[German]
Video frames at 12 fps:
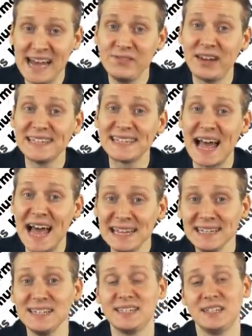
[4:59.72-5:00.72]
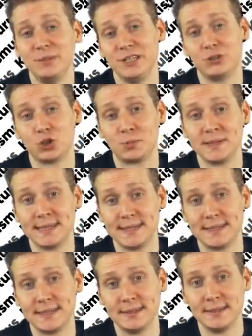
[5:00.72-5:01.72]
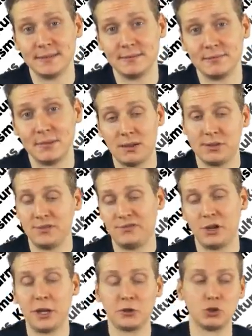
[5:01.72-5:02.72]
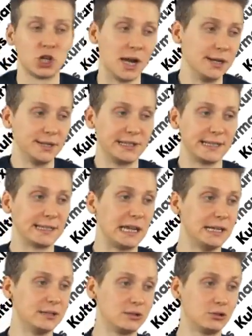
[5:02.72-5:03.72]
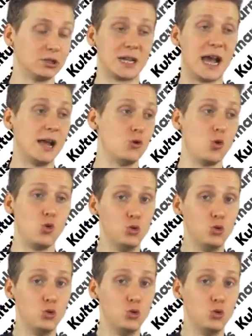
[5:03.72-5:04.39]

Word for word: teilweise antisemitisch besetzt ist. Aber für Heiko Schrang ist das alles total